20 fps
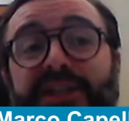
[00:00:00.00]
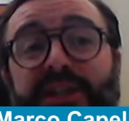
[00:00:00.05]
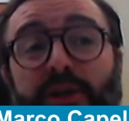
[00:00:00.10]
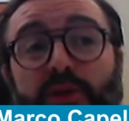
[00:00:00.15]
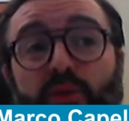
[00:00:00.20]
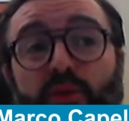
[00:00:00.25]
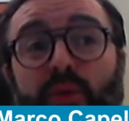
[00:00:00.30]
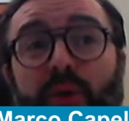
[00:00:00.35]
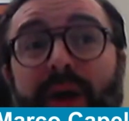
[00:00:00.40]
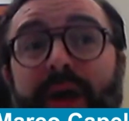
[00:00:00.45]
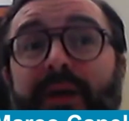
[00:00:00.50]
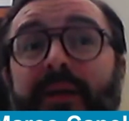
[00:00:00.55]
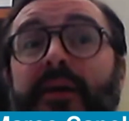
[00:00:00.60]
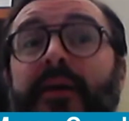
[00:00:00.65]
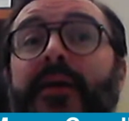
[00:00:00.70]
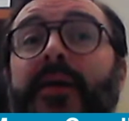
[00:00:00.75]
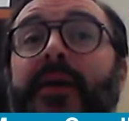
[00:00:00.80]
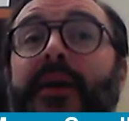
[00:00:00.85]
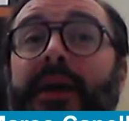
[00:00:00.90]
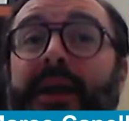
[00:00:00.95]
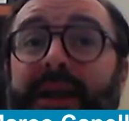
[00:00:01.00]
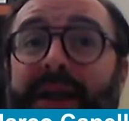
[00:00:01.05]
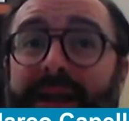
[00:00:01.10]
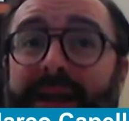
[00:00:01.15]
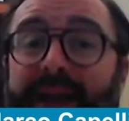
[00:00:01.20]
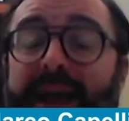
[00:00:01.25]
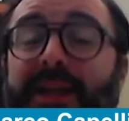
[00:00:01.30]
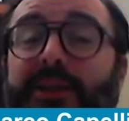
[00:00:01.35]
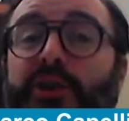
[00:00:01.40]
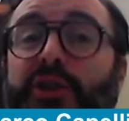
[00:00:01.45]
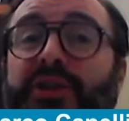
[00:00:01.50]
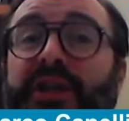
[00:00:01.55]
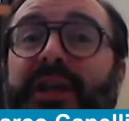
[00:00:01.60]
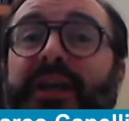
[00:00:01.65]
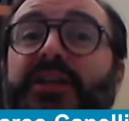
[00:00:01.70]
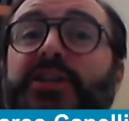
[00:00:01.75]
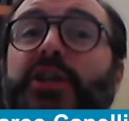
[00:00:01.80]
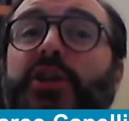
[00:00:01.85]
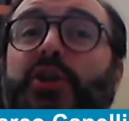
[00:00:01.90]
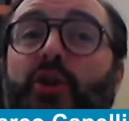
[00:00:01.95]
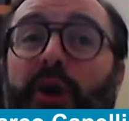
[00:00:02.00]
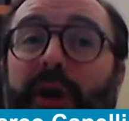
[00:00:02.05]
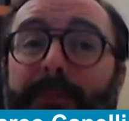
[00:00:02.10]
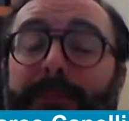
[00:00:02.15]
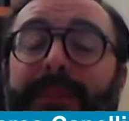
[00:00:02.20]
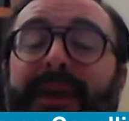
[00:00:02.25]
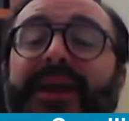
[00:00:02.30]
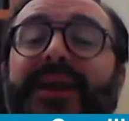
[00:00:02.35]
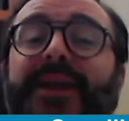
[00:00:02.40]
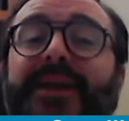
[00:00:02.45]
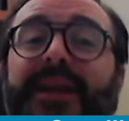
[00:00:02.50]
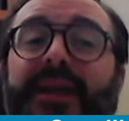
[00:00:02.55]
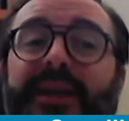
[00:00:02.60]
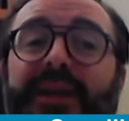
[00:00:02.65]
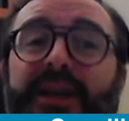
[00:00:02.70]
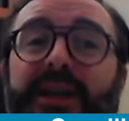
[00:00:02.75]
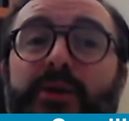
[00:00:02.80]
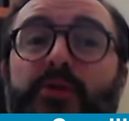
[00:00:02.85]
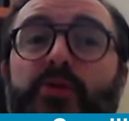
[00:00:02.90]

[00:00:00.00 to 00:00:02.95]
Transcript: c 2 legandosi al recettore penetra nei